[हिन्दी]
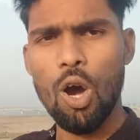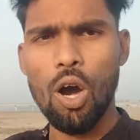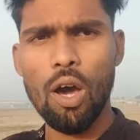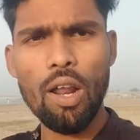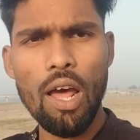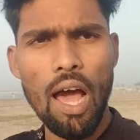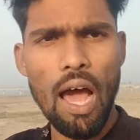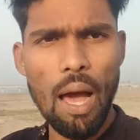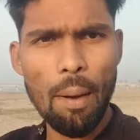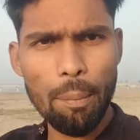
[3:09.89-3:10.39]

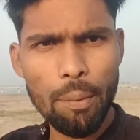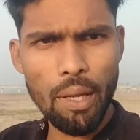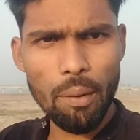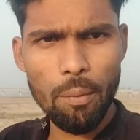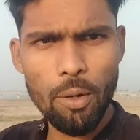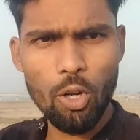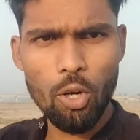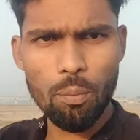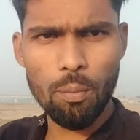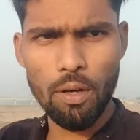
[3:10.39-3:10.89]
और आपके
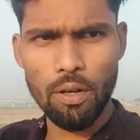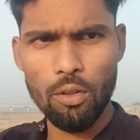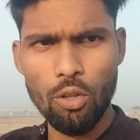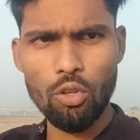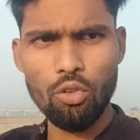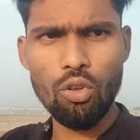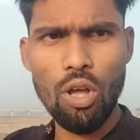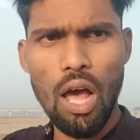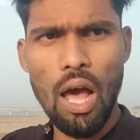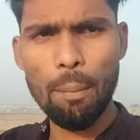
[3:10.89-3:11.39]
वीडियो पर
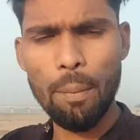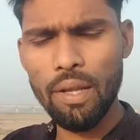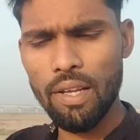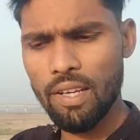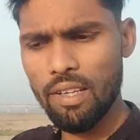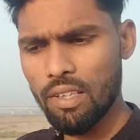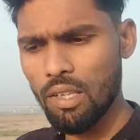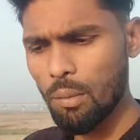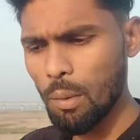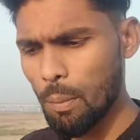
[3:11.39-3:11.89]
दोस्तों आपने
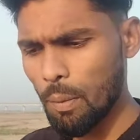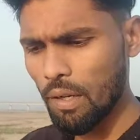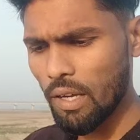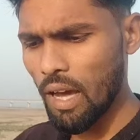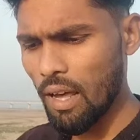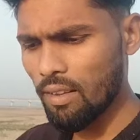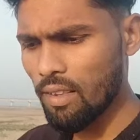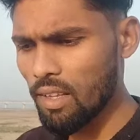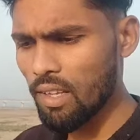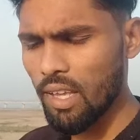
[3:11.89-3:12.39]
किसी भी
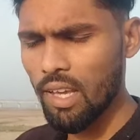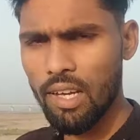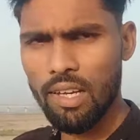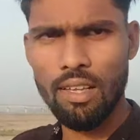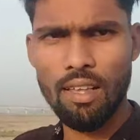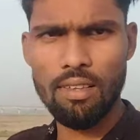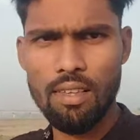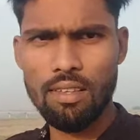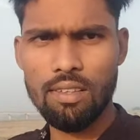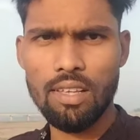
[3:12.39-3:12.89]
प्रकार से एक
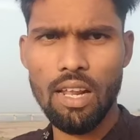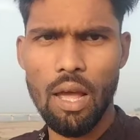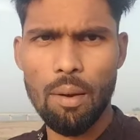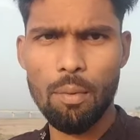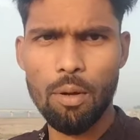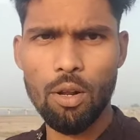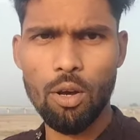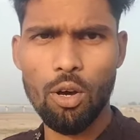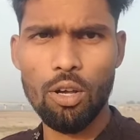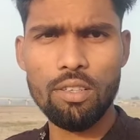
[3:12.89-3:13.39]
हज़ार
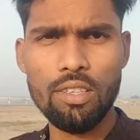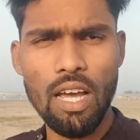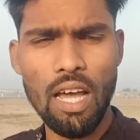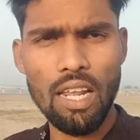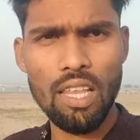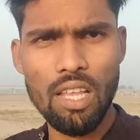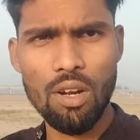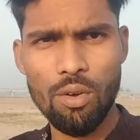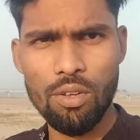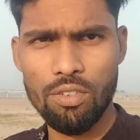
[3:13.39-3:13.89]
सब्सक्राइबर और
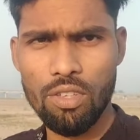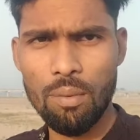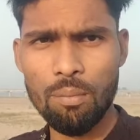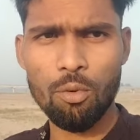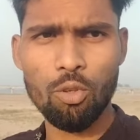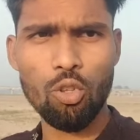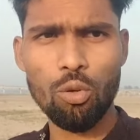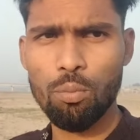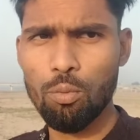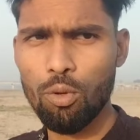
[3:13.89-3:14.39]
चार हज़ार टाइम
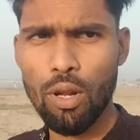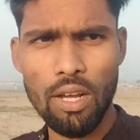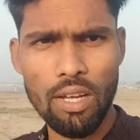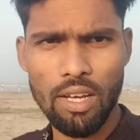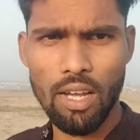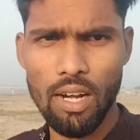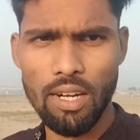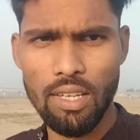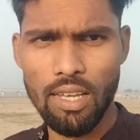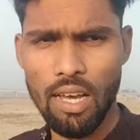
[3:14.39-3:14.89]
को तो पूरा
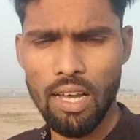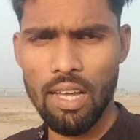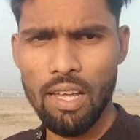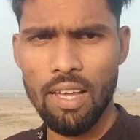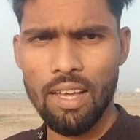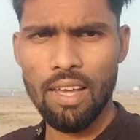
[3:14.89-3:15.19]
कर लिया